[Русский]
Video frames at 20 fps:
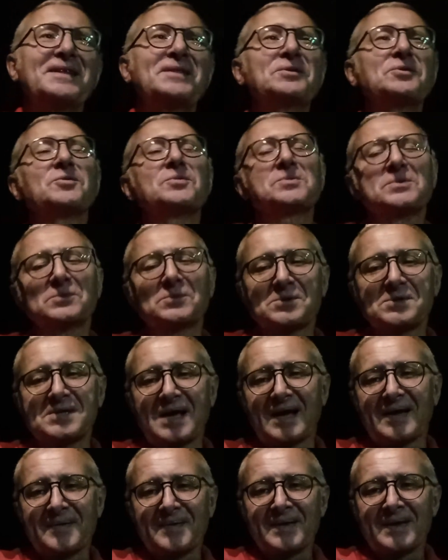Ну, в общем,
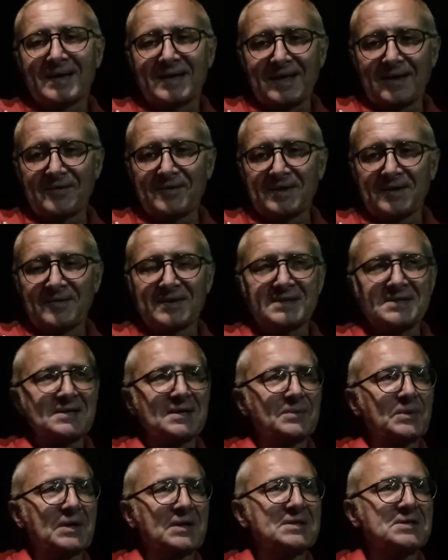друзья, я виноват
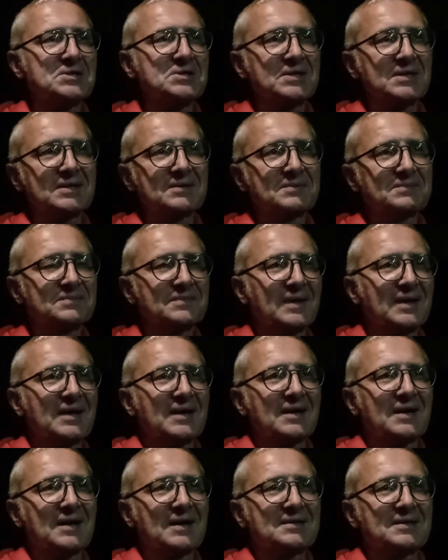сам, конечно.
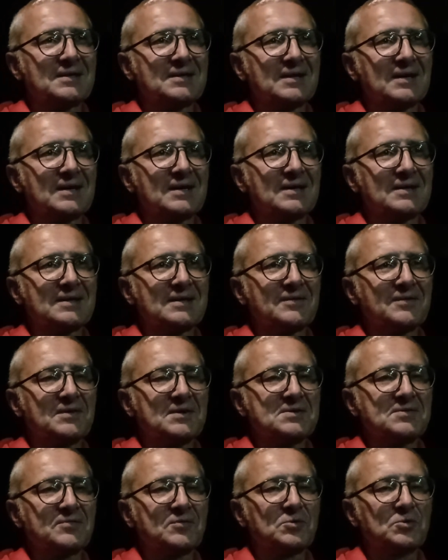Как-то так это,
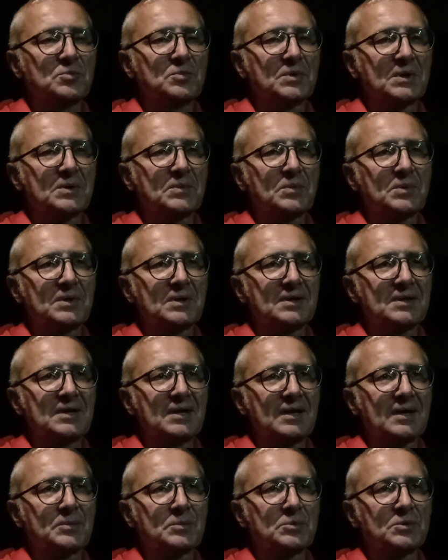весь в думах был и
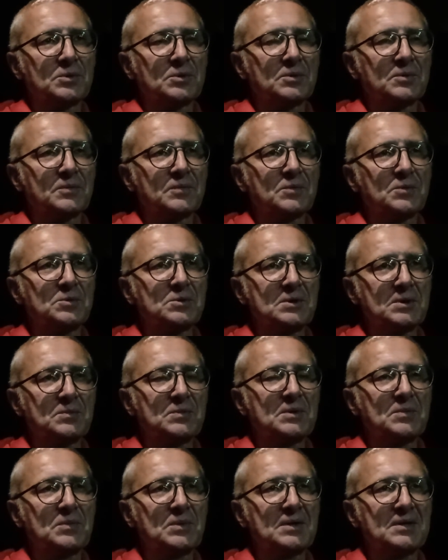ляпнул. Но, тем
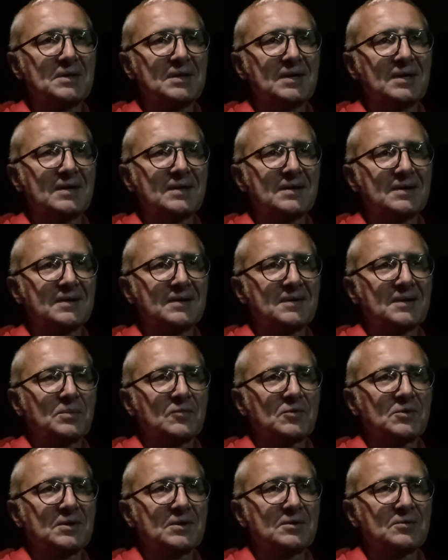не менее,
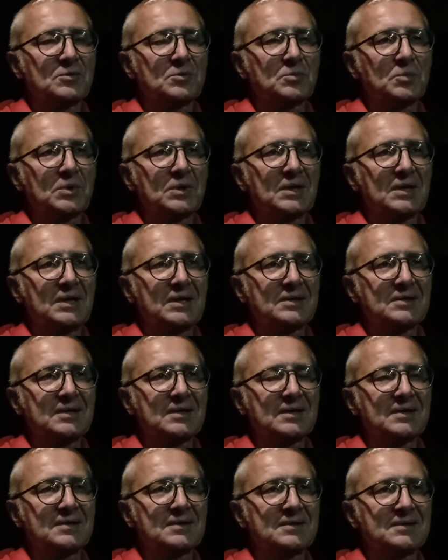вот эта вот
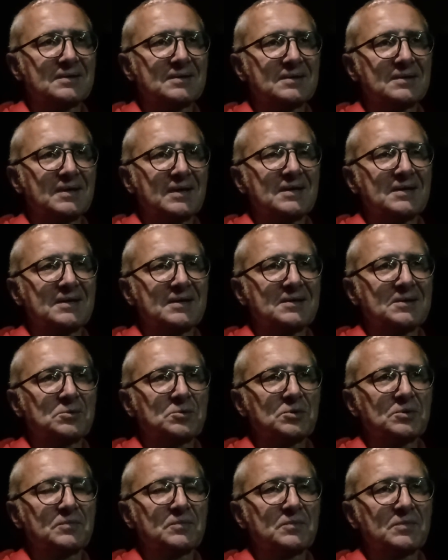малолетка, я
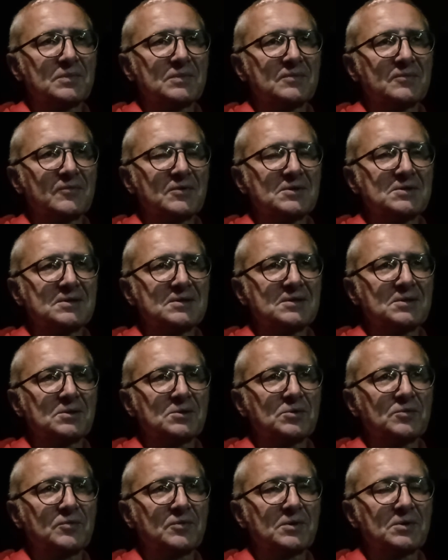такой высадил
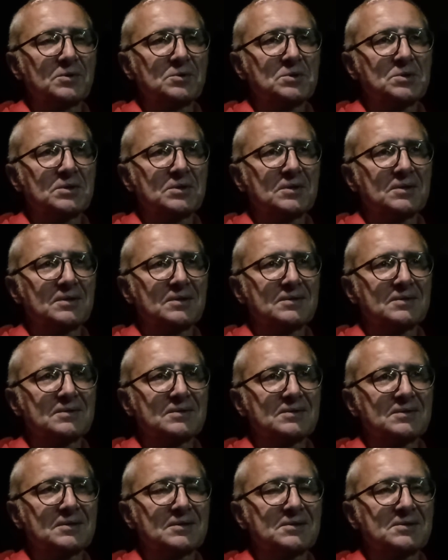и выключил
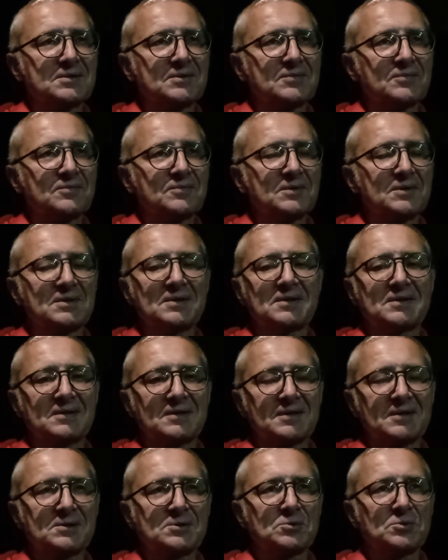э, таксоф... этот
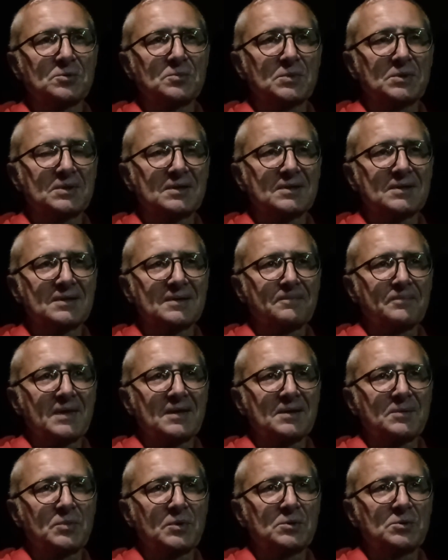таксометр
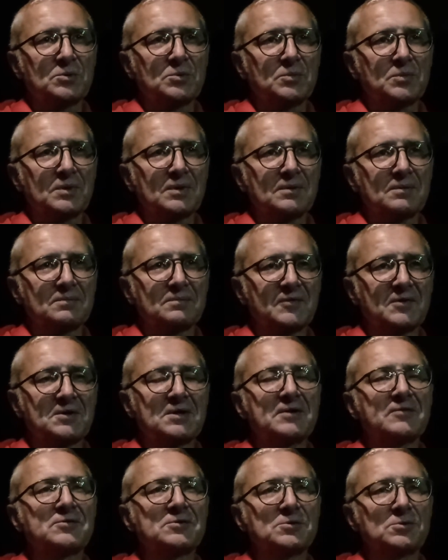и подумал,
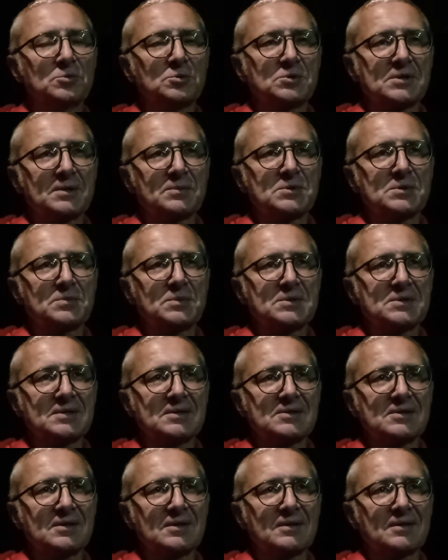вернее вслух сам себе
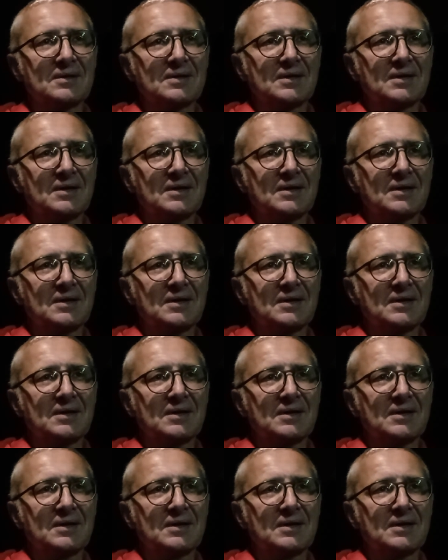сказал,